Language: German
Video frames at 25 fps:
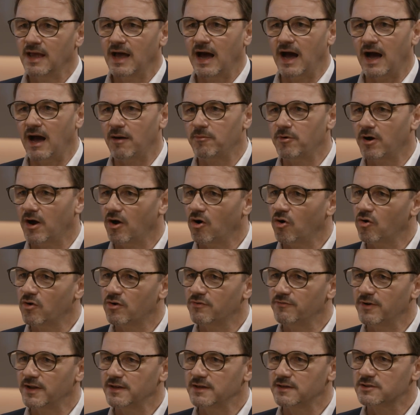Aber auch
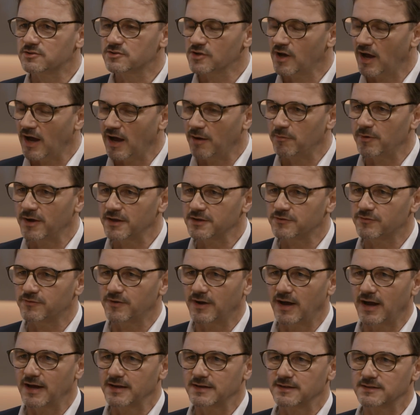wenn ich zur Arbeit
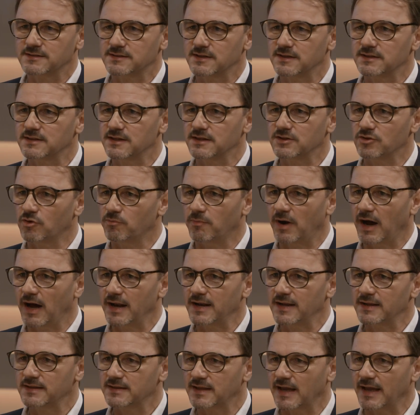fahre, das sind dann
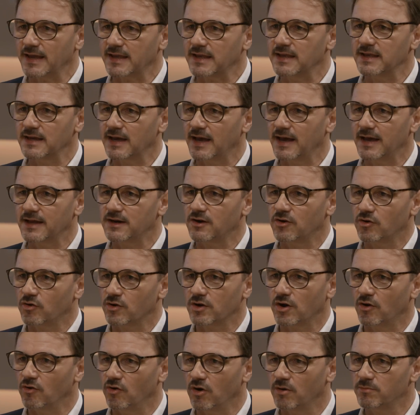normale Trekkingräder
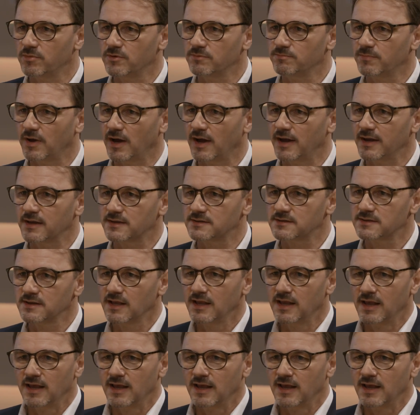oder Urban Bikes.